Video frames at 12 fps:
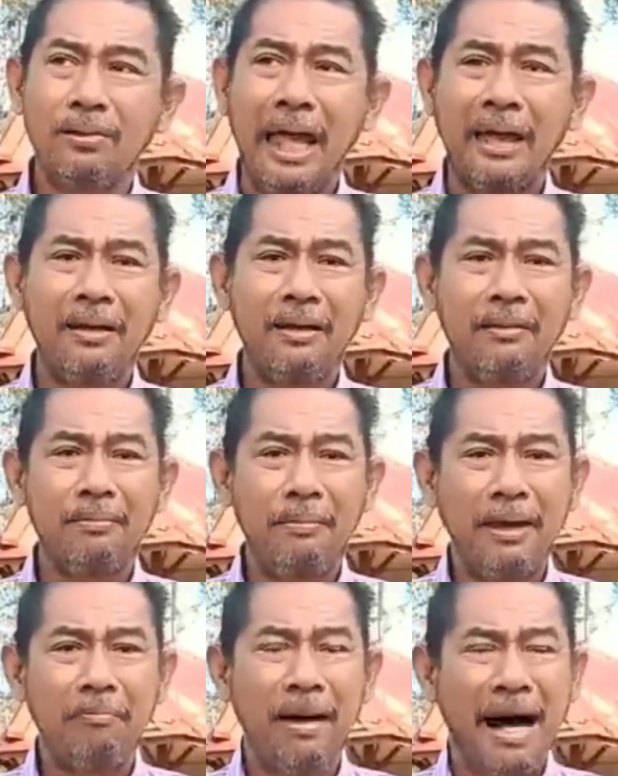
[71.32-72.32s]
ติ๊ก
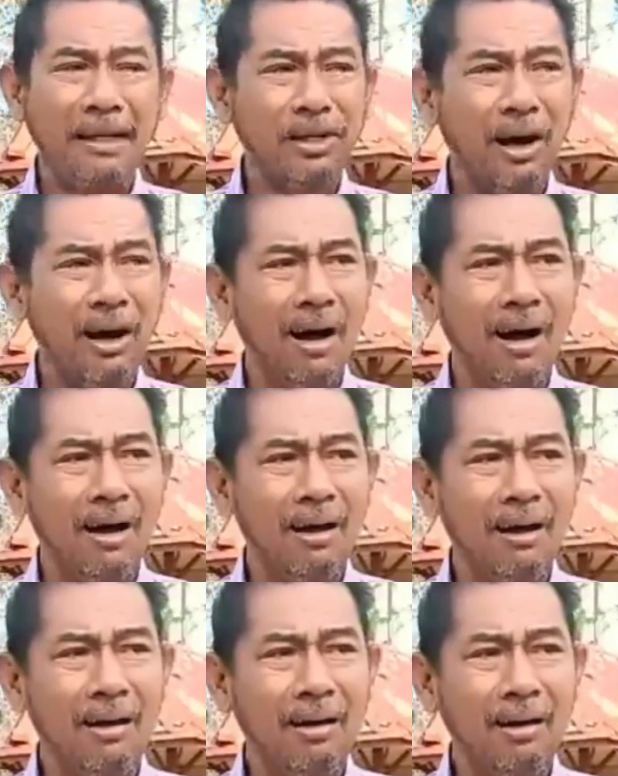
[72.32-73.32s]
บิ๊กบาเทอร์
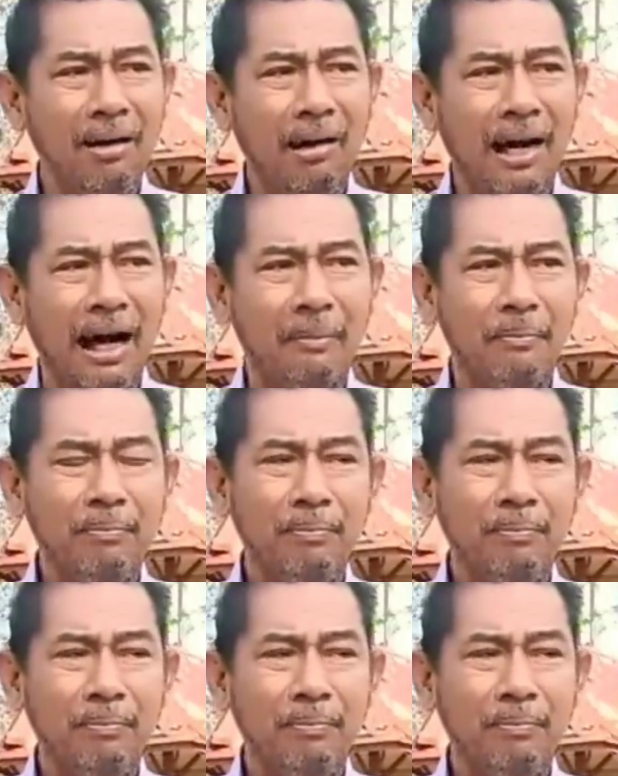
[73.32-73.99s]
นะครับ